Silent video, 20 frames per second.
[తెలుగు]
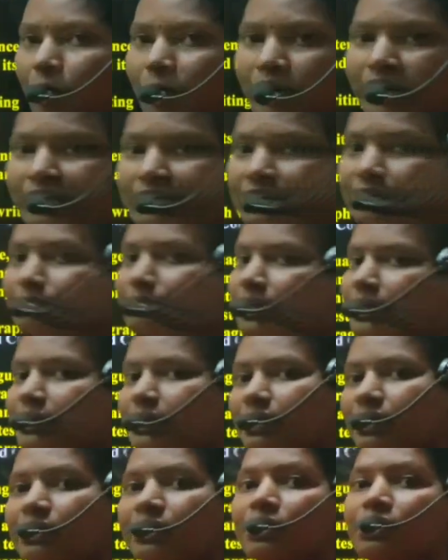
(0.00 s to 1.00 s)
కాంప్రిహెన్షన్
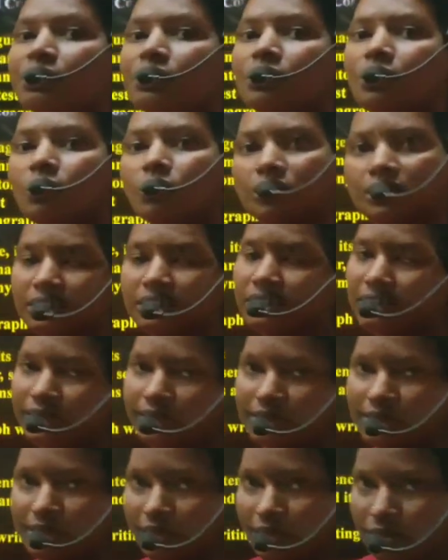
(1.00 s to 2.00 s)
మీద ఒక చిన్న
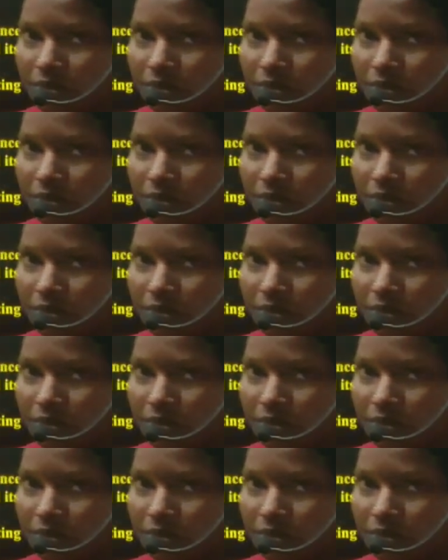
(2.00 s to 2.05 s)
టెస్ట్